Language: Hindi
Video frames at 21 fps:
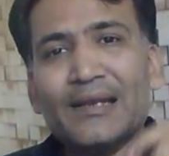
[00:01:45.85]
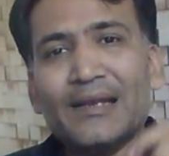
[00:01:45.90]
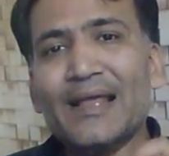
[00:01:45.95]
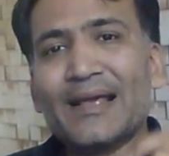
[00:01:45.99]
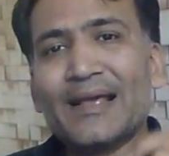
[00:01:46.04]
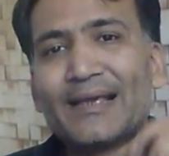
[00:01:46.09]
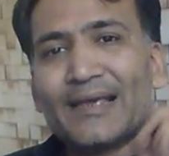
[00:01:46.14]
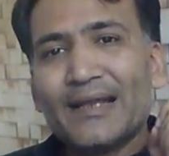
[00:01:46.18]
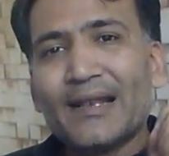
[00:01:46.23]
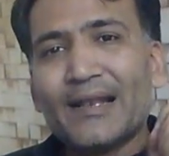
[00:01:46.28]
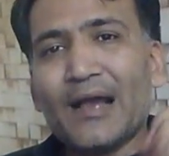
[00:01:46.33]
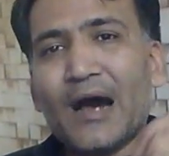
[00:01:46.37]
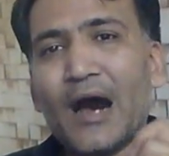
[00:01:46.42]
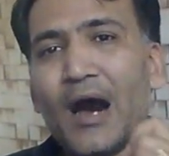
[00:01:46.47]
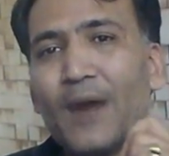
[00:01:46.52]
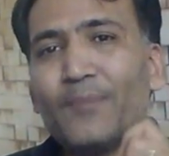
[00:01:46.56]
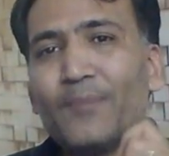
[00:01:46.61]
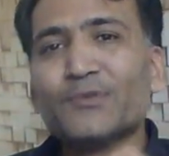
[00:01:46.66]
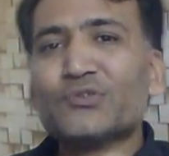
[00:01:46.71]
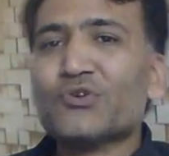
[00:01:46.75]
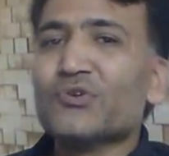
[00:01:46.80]
लेकिन
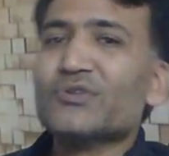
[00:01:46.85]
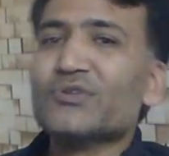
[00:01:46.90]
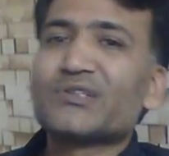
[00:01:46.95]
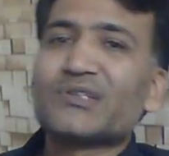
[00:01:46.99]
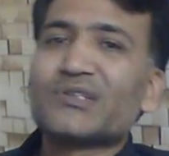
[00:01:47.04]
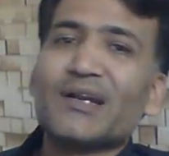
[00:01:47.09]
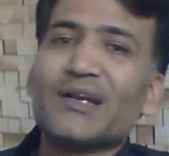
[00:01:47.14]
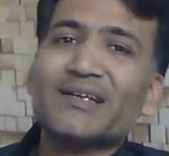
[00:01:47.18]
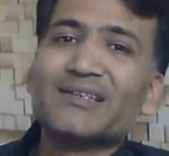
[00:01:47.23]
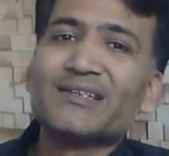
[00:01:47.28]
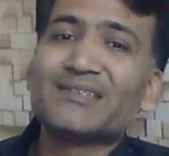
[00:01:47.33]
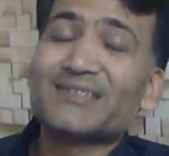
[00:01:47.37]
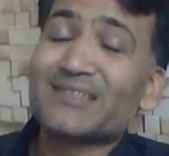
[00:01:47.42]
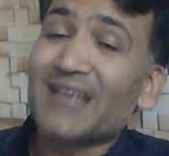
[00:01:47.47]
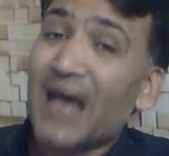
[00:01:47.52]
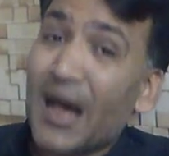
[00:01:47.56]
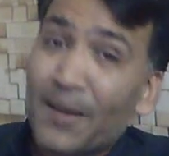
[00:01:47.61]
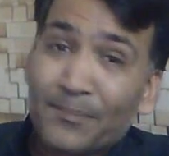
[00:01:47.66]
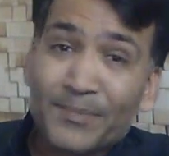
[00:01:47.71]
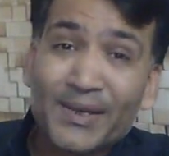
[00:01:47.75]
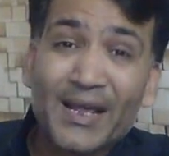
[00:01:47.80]
अब जो स्टडी
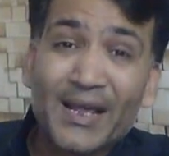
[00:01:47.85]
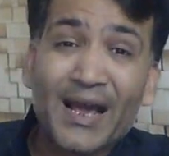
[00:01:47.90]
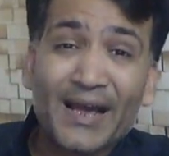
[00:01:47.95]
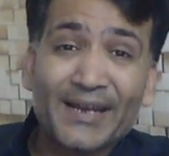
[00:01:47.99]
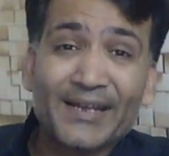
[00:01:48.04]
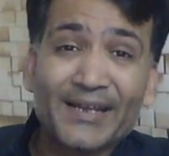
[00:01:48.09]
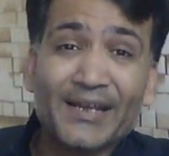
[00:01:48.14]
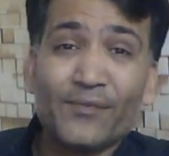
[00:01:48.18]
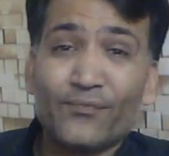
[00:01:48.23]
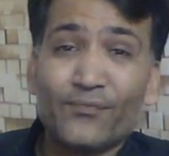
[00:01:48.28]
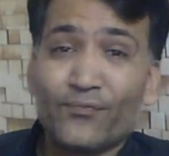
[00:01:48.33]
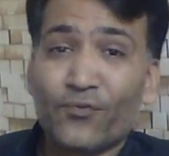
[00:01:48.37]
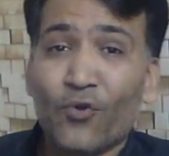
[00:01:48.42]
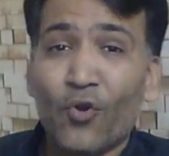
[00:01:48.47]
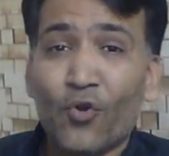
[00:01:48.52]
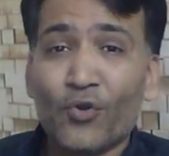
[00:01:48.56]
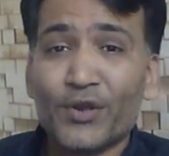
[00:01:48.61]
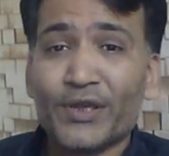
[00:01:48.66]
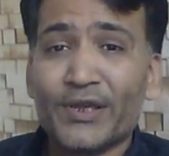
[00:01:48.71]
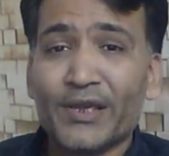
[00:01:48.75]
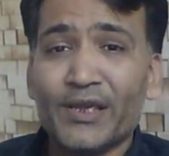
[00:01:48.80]
सामने आ रही है
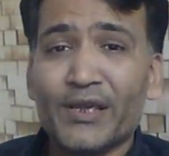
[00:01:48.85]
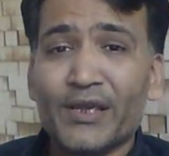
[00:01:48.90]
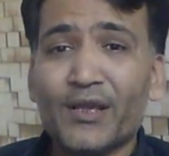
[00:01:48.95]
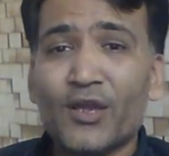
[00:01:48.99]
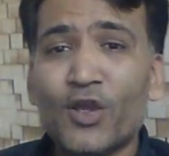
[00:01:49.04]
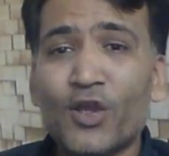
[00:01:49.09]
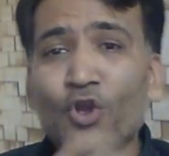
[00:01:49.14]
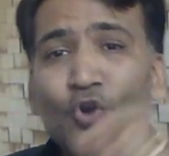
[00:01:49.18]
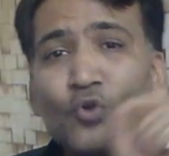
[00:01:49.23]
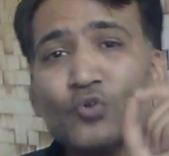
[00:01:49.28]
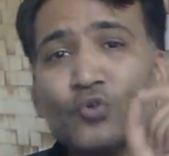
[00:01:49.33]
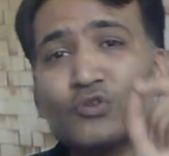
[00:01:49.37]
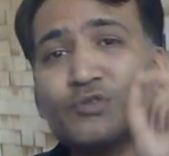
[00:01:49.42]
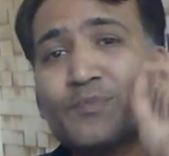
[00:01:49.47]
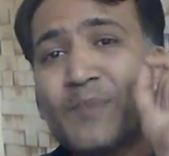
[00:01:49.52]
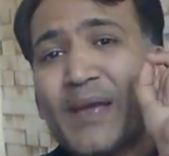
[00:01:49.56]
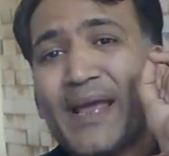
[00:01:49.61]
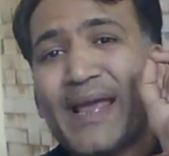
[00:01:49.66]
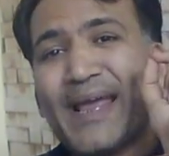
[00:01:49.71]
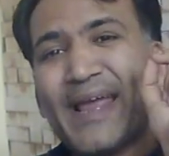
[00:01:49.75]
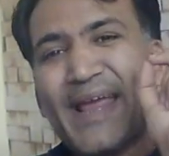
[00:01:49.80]
फ्रॉड की
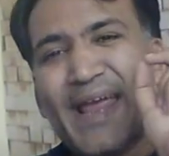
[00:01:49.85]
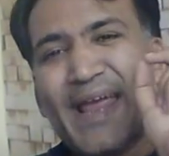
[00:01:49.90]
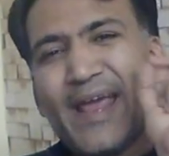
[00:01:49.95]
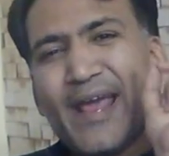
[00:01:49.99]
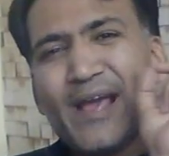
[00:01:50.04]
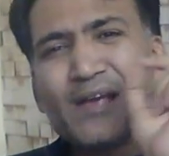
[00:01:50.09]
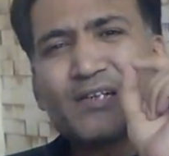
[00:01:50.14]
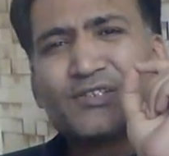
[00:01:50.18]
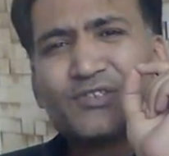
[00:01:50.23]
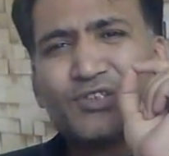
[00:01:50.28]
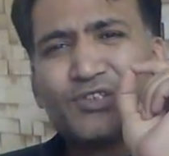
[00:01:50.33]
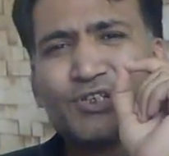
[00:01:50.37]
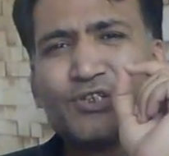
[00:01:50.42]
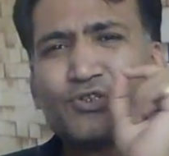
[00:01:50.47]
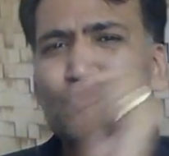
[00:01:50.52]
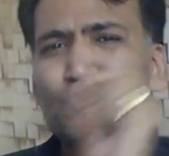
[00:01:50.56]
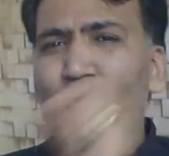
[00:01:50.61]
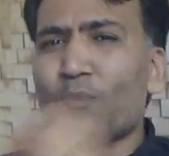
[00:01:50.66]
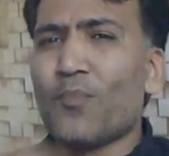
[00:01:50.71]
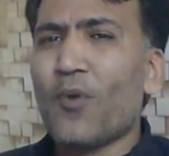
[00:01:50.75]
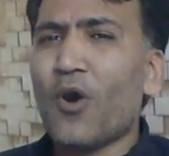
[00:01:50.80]
उसमें एक चीज
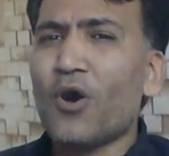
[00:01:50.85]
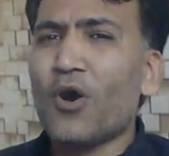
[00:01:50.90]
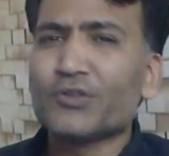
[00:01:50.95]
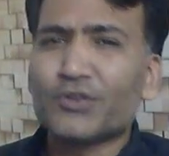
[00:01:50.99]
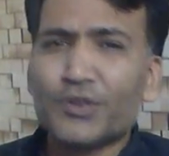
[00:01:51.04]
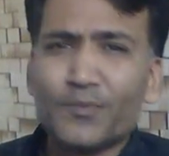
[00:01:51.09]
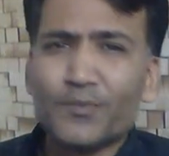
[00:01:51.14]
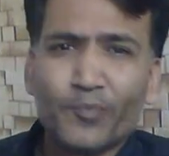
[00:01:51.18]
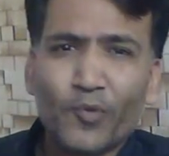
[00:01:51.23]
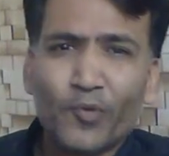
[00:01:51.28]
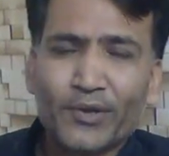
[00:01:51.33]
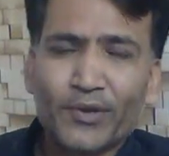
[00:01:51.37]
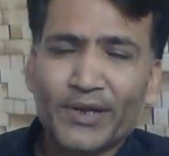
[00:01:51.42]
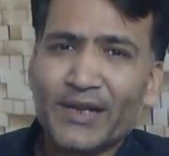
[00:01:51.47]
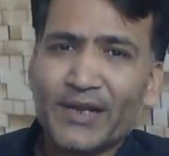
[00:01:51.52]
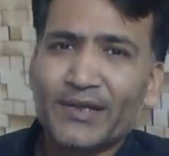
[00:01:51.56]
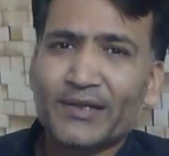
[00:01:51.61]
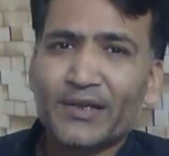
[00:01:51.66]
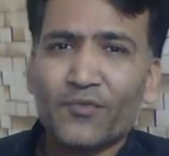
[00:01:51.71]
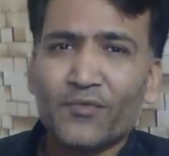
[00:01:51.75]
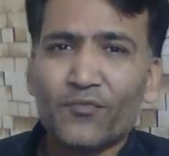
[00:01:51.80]
जो बहुत
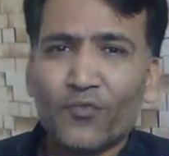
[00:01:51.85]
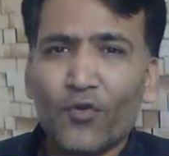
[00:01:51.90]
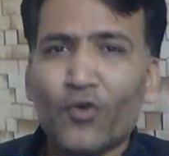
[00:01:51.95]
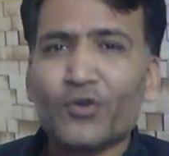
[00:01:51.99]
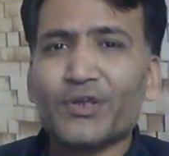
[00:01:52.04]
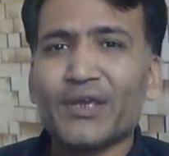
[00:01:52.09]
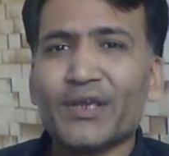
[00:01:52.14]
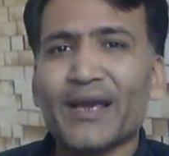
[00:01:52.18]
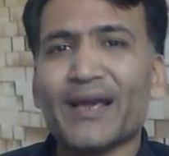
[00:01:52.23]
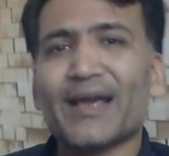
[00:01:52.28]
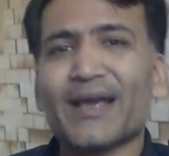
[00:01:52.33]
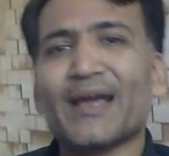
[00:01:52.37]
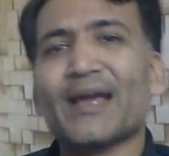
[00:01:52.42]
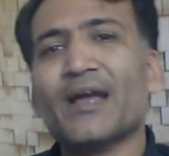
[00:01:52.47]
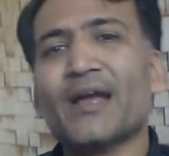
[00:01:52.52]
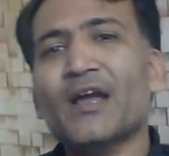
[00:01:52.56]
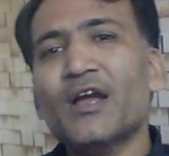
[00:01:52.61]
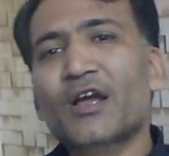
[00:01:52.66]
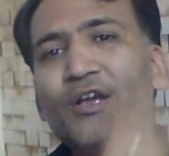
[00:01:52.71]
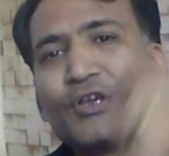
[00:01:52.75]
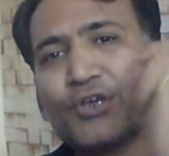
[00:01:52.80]
इंपॉर्टेंट है वो ये है
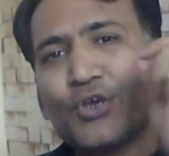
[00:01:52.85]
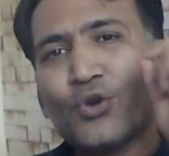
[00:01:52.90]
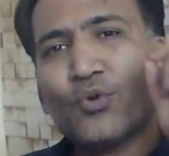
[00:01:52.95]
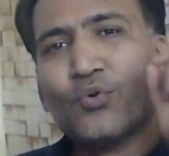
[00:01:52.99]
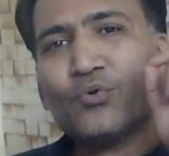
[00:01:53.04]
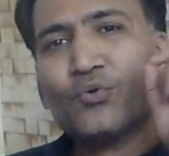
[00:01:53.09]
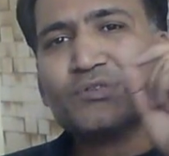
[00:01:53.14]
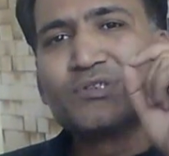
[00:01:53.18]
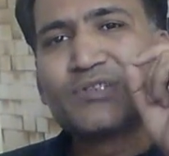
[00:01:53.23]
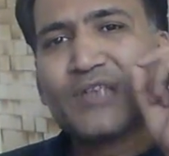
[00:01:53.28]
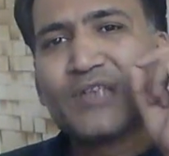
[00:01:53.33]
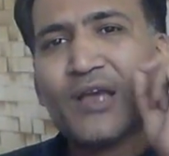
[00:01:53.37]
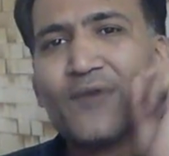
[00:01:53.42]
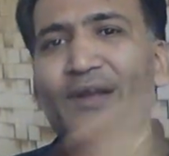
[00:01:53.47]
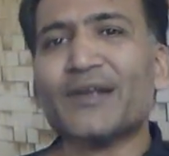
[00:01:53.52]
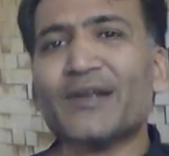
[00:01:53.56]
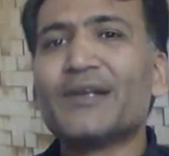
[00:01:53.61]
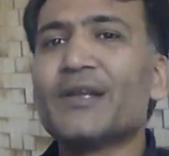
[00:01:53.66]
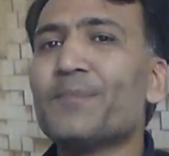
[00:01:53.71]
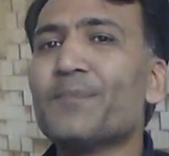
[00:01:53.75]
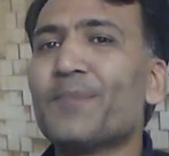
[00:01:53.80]
कि उन
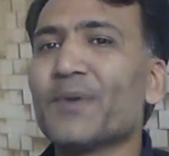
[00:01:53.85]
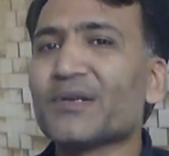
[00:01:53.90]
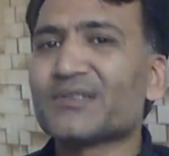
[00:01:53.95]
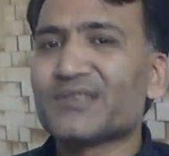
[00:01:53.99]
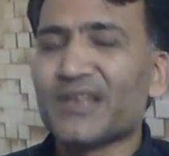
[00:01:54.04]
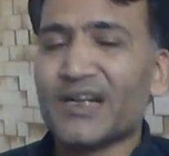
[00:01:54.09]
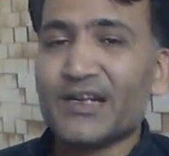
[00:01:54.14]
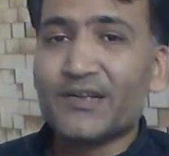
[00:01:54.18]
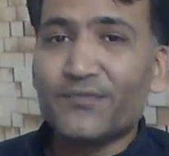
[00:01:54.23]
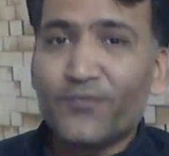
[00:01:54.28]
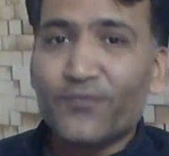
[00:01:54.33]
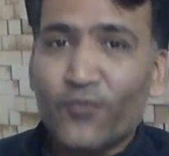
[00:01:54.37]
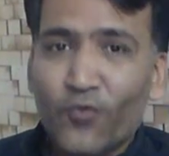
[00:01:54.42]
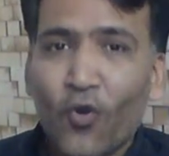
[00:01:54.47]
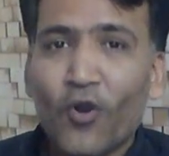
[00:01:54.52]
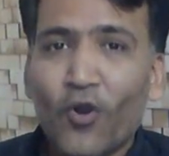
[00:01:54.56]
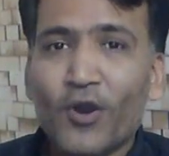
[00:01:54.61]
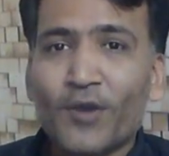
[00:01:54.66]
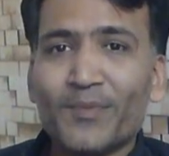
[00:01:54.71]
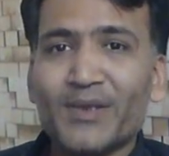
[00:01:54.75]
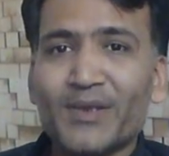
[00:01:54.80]
70 परसेंट
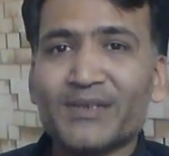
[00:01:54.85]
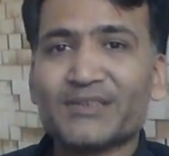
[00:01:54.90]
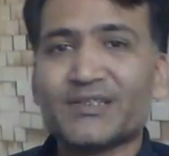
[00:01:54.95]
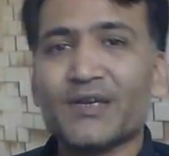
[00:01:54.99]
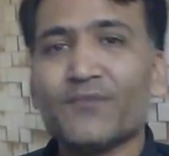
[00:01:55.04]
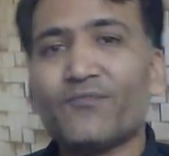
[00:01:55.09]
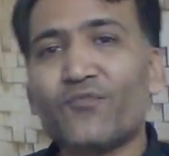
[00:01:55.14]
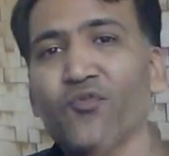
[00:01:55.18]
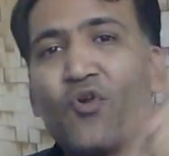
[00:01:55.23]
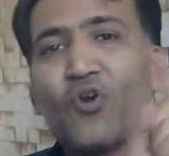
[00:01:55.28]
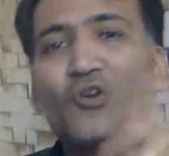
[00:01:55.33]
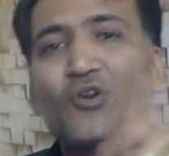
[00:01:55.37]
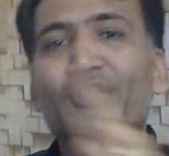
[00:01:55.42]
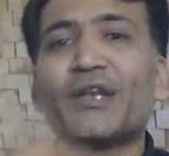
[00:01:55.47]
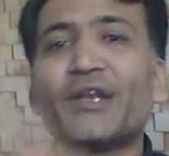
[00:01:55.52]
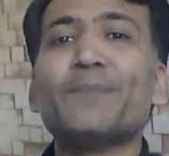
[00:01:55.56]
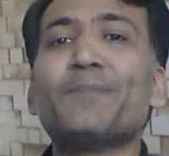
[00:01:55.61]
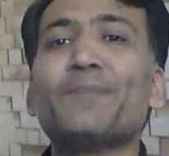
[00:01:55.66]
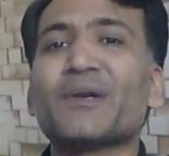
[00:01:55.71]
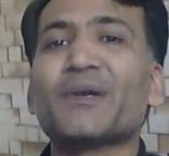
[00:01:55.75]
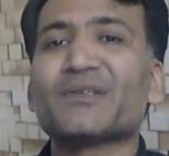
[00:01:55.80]
फ्रॉड में से
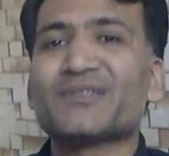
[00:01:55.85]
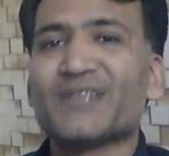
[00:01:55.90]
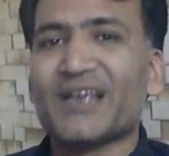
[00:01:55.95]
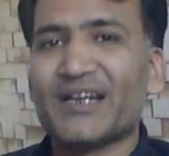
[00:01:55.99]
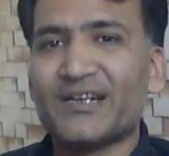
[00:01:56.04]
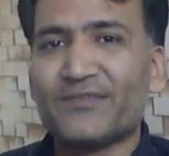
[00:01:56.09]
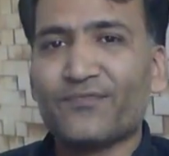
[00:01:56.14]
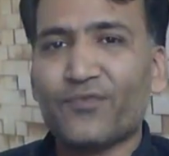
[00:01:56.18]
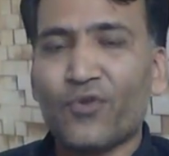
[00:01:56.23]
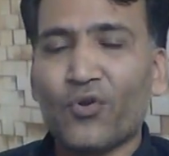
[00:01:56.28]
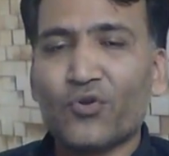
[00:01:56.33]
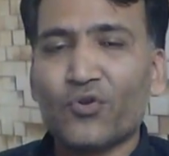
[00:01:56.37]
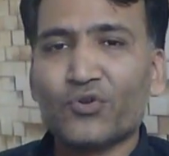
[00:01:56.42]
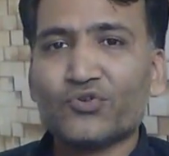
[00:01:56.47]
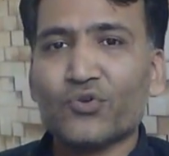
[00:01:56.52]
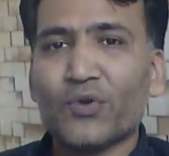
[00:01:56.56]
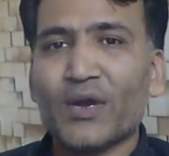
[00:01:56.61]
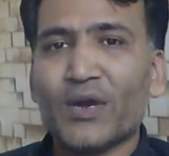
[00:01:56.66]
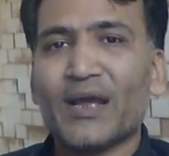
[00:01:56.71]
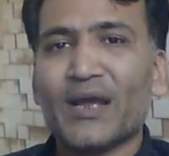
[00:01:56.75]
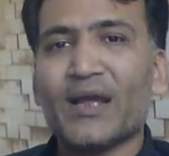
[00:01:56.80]
40 परसेंट फ्रॉड
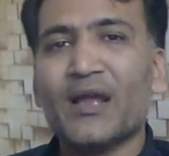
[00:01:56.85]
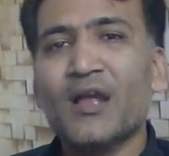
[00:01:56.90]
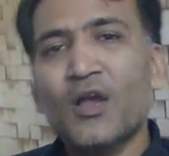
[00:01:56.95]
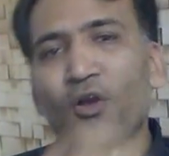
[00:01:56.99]
जो है